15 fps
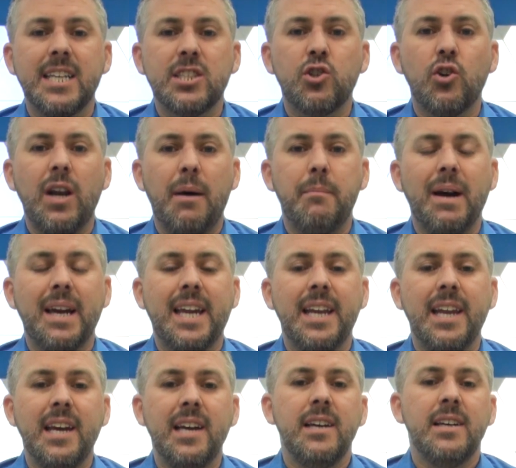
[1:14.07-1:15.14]
caso, la
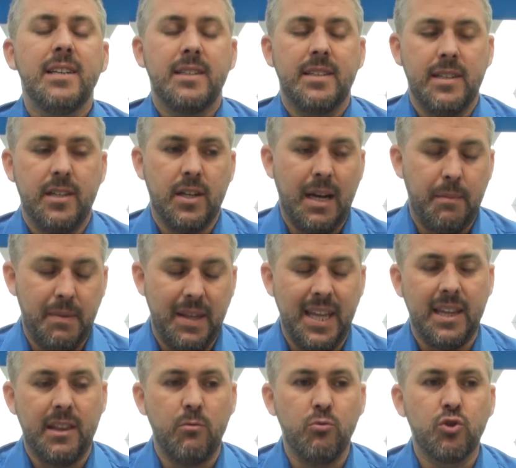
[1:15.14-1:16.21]
máquina,
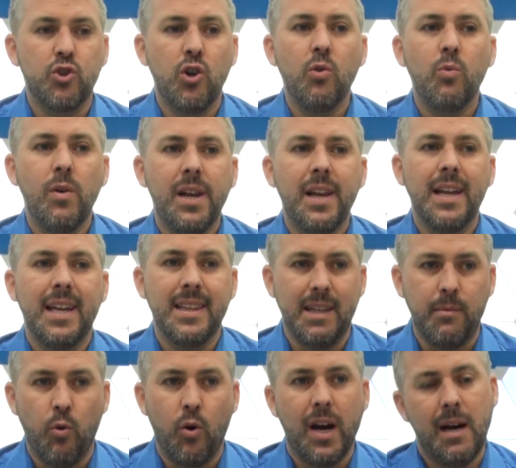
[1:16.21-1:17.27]
mediante un software,
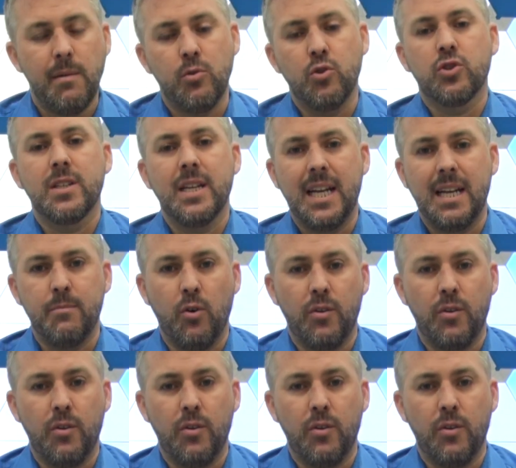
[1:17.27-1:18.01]
dibujamos el